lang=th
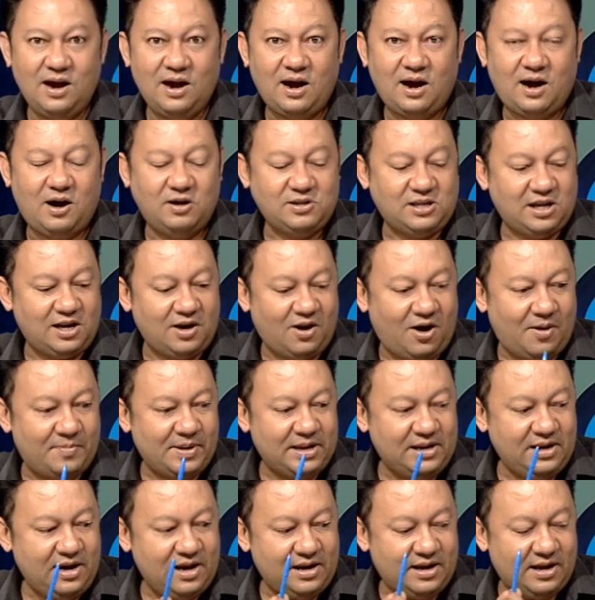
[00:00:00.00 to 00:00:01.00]
เขาจะเลาะไป
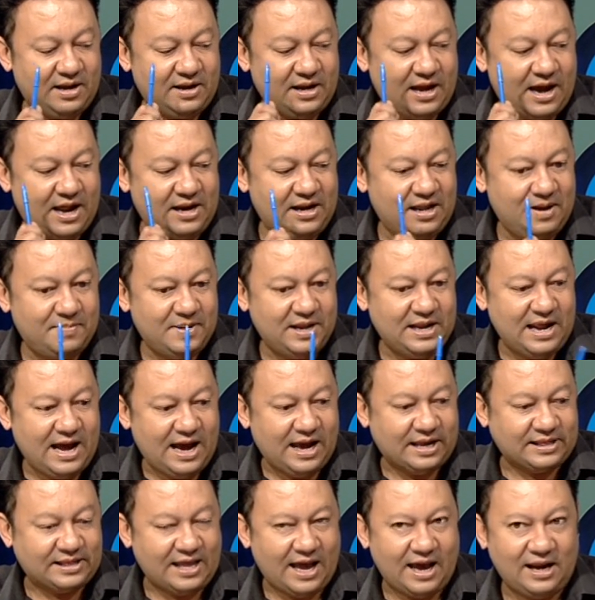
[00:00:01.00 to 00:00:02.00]
เรื่อยเลย อันนี้ไม่ได้
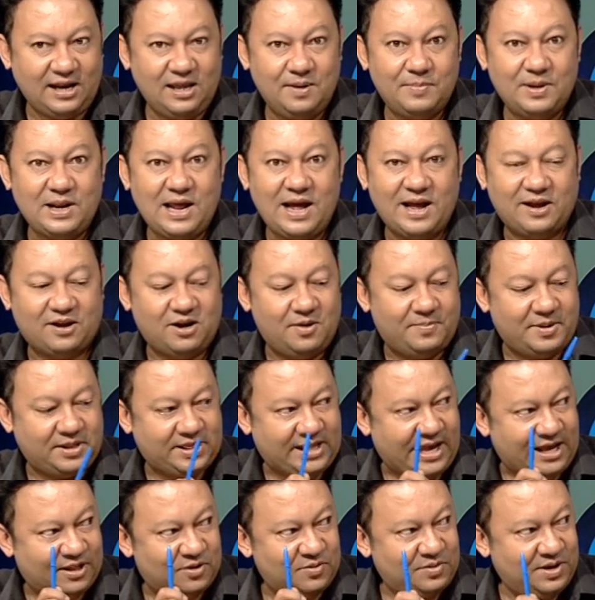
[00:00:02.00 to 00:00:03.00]
แตะนี่ไม่ได้ก็ไป
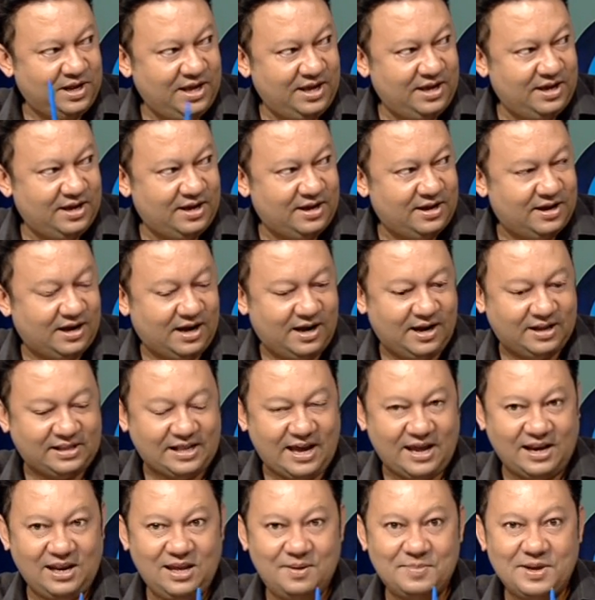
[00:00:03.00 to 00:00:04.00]
แตะตรงนี้
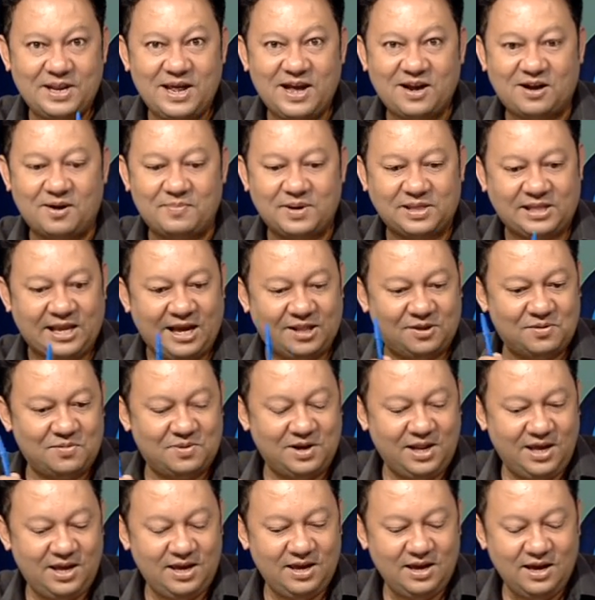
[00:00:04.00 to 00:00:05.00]
แตะนี่ไม่ได้ก็ไปแตะตรง
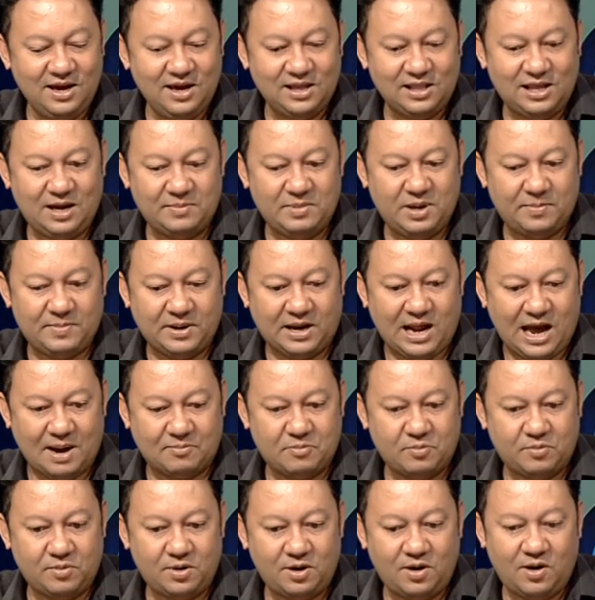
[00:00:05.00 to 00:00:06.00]
นี้ ถ้ามีปัญหา
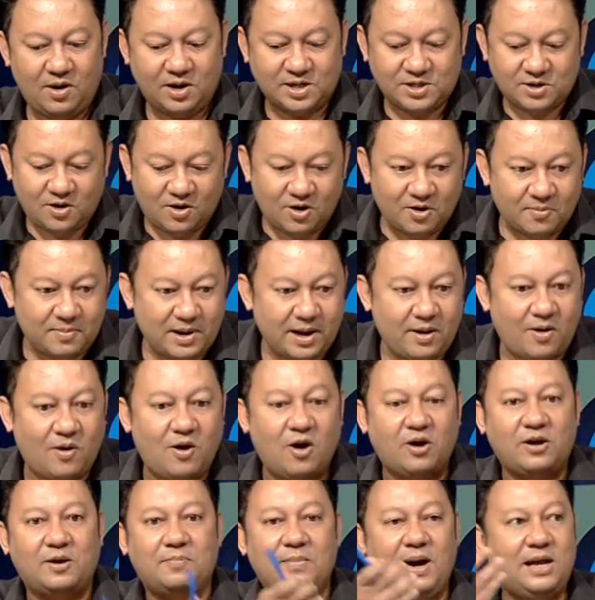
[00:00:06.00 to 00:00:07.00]
ปุ๊บก็ลอดช่องไปออ
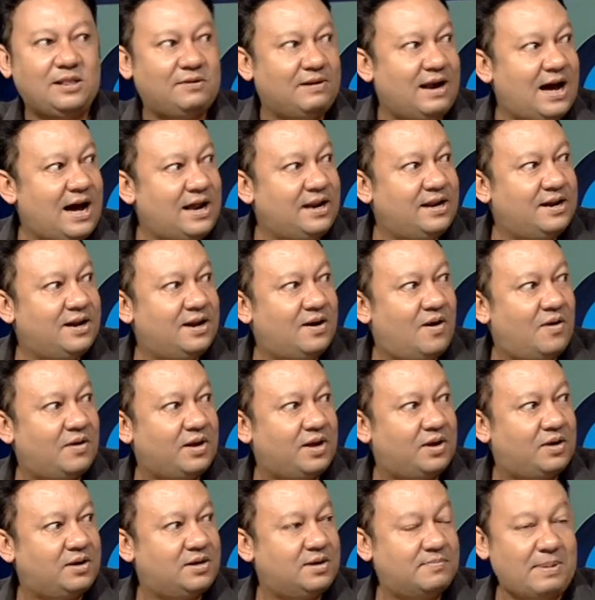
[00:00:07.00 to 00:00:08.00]
กอีกมาตราหนึ่งออก
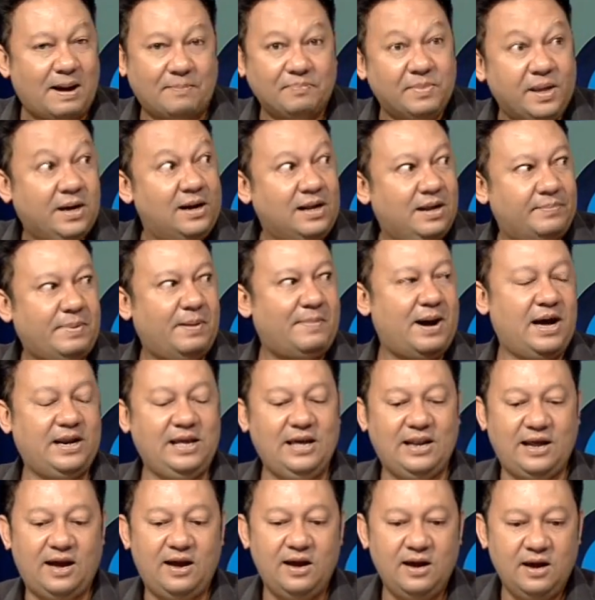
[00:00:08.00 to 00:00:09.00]
อีกฉบับหนึ่งอะไรประมาณ
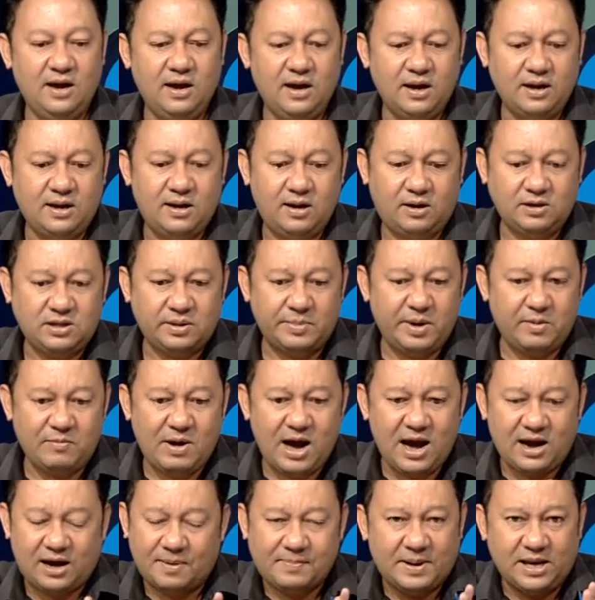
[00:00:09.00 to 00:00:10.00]
นี้นะ คือเขาจะไม่
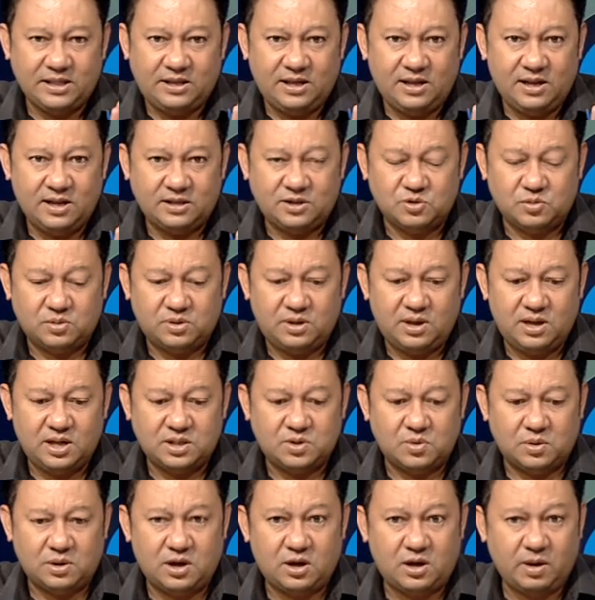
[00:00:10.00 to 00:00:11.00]
ว่ากันไปทีละจุด ทีละ
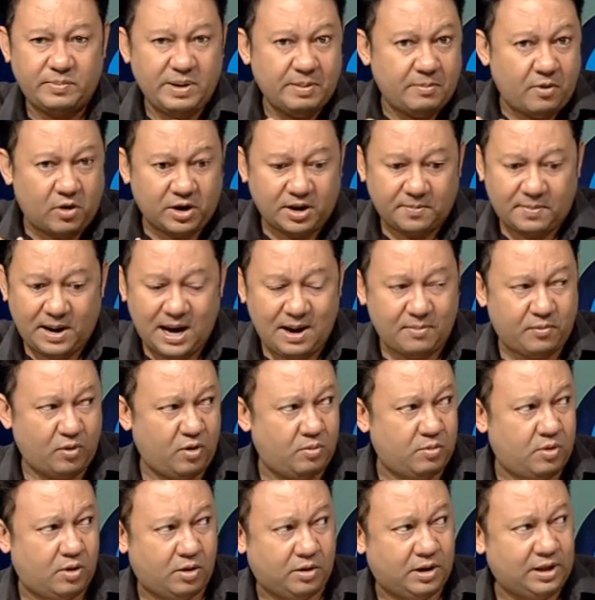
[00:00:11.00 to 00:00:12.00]
จุดแล้วก็ไม่มองในภาพรว
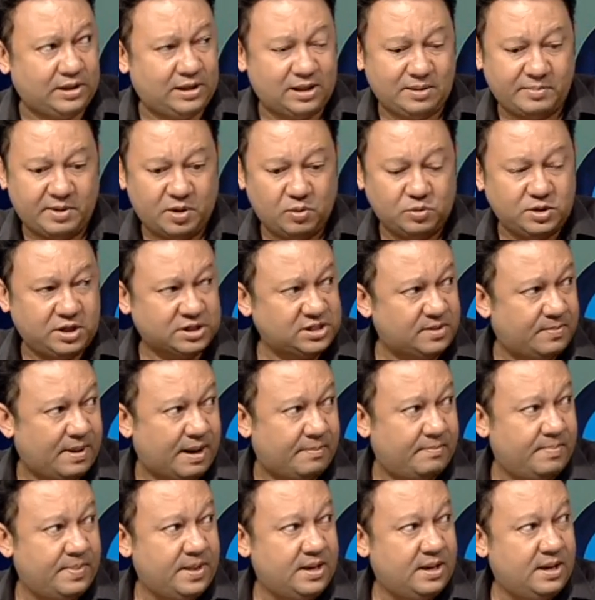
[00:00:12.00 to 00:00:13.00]
มของรัฐธรรมนูญทั้งฉบั
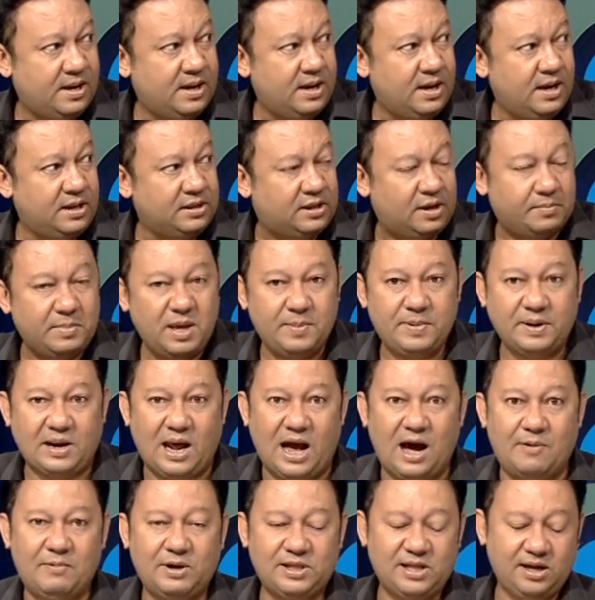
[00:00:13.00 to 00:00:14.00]
บถึงมีปัญ
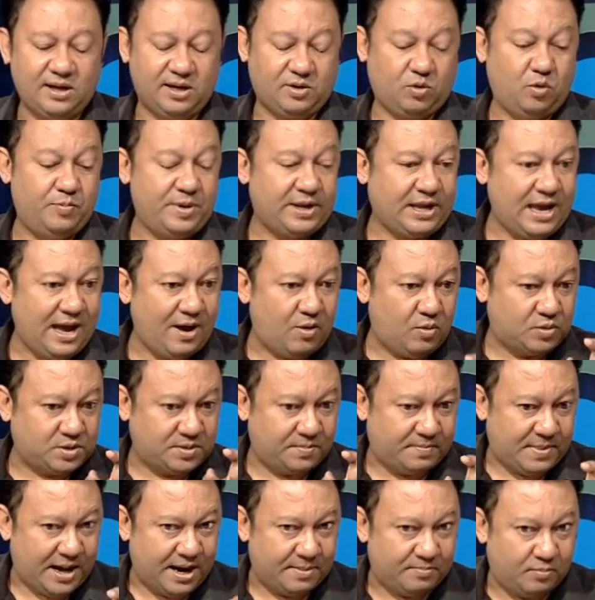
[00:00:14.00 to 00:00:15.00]
หาว่าถ้าเกิดคุณไปแก้
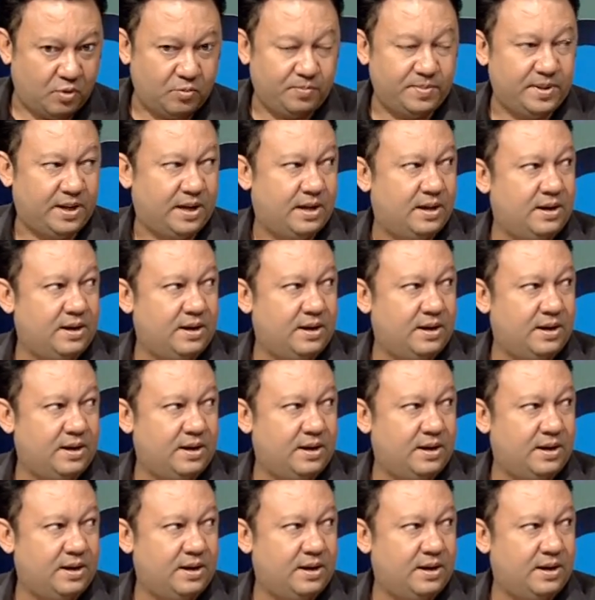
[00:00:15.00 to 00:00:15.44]
68 ปุ๊บเนี่ย